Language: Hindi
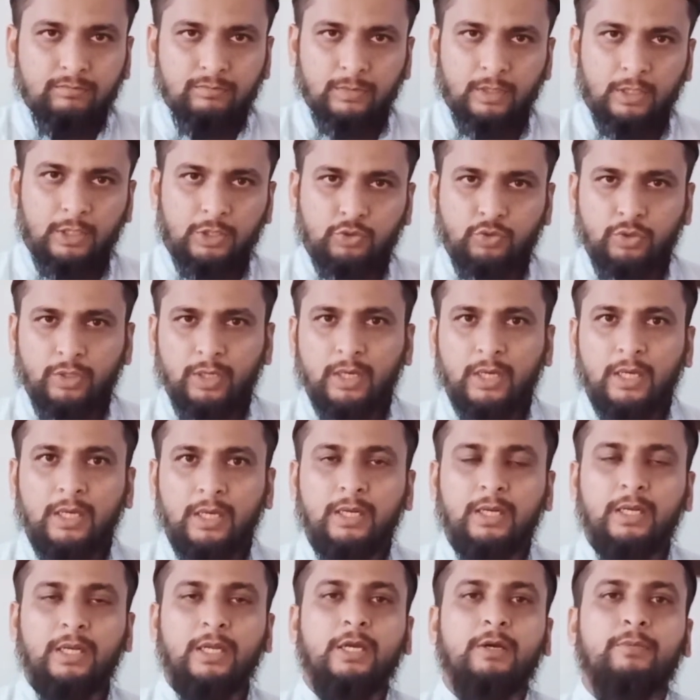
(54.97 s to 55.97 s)
इसको
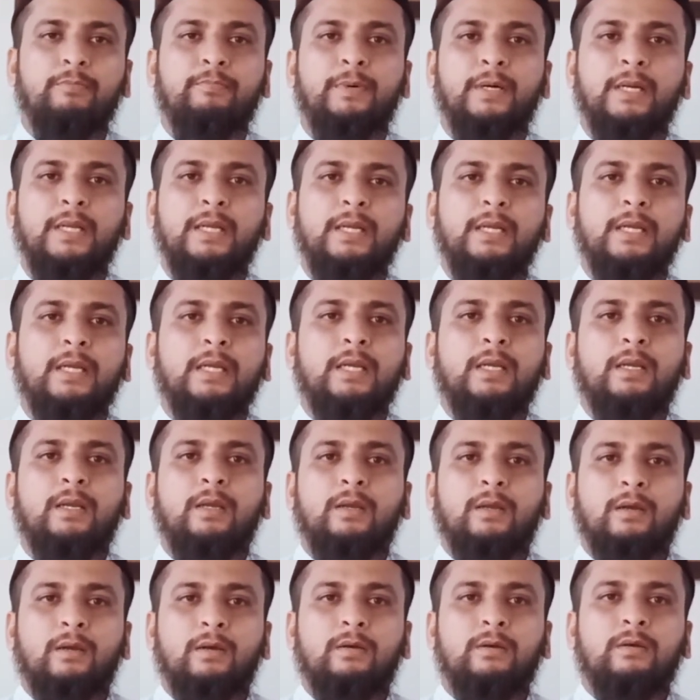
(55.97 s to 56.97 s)
यकीनन एक बड़ी
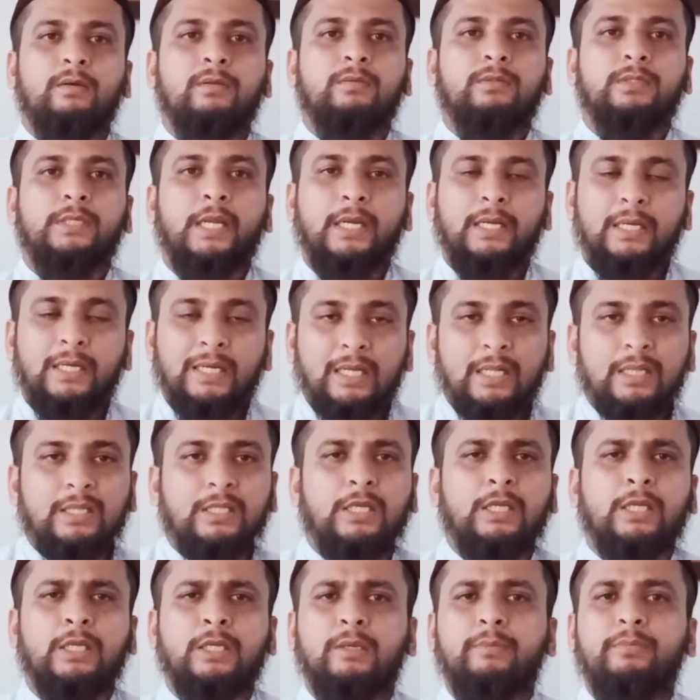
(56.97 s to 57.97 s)
टेक्निकल
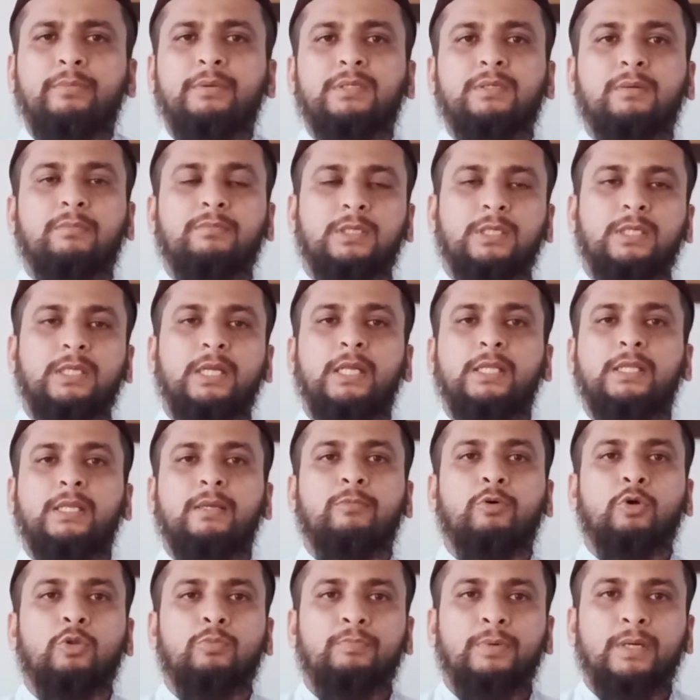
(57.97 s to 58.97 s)
तरक्की भी समझा जाता है
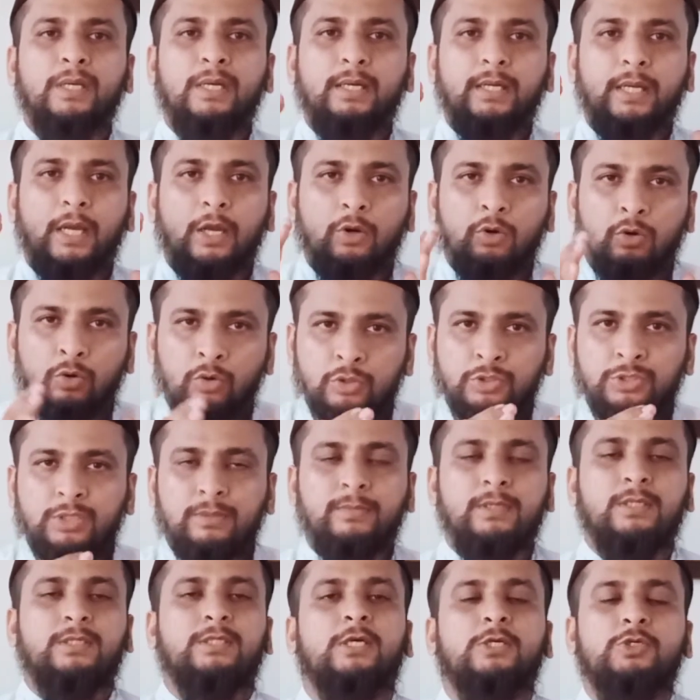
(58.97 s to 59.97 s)
बहुत बड़ी टेक्नोलॉजी
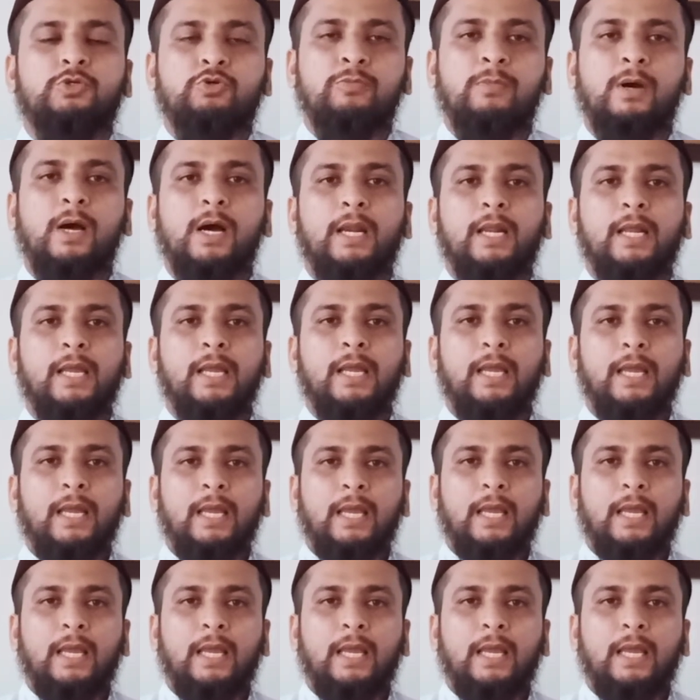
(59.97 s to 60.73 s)
में इसका शुमार है